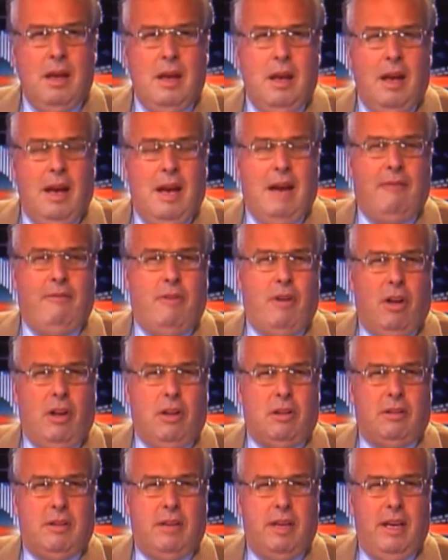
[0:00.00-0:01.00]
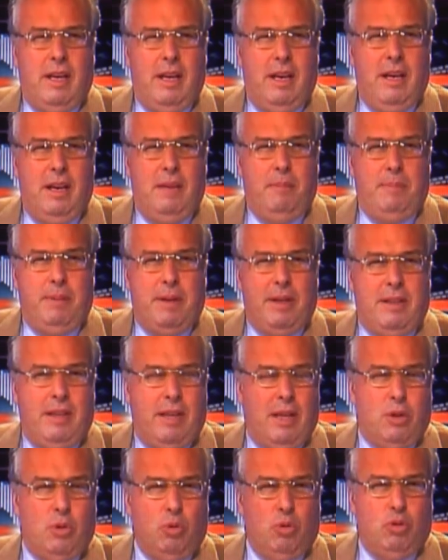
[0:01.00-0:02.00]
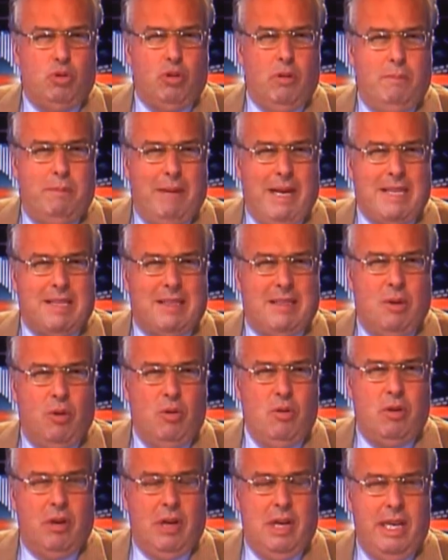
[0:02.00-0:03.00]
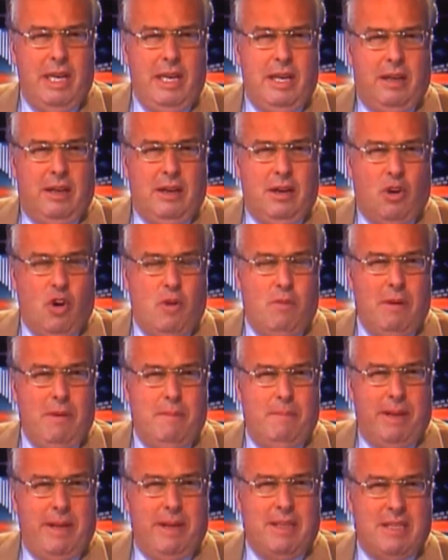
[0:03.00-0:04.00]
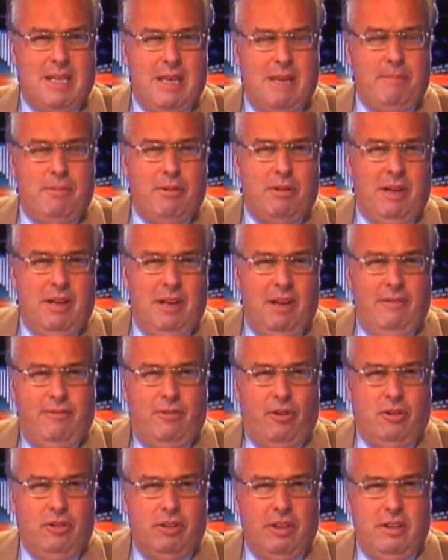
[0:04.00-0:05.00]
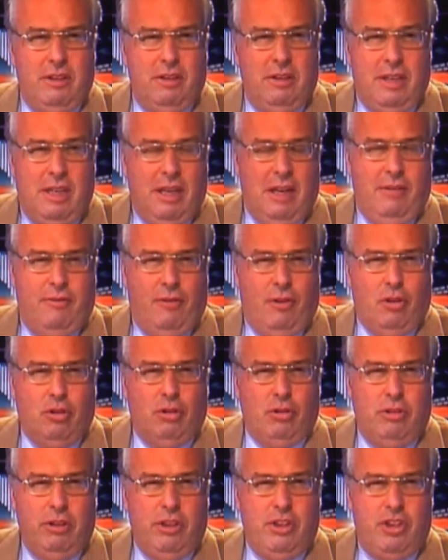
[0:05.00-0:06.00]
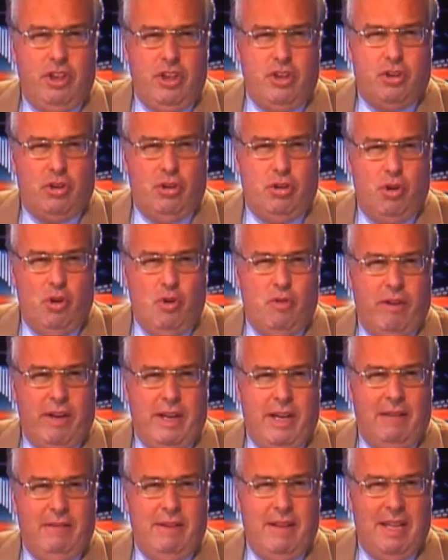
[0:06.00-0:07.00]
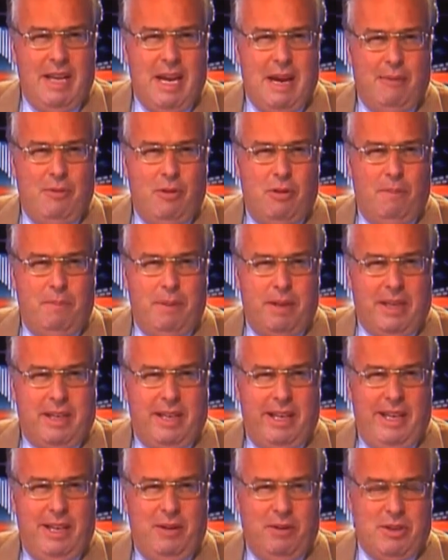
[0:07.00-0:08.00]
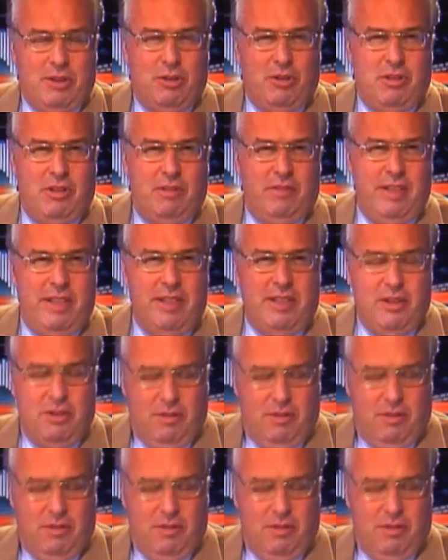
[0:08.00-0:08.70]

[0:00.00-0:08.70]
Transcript: A volte per dire tutto basta un click, come per esempio nelle foto, nelle foto di Ciccio Iovane. Vediamo perché in questo servizio.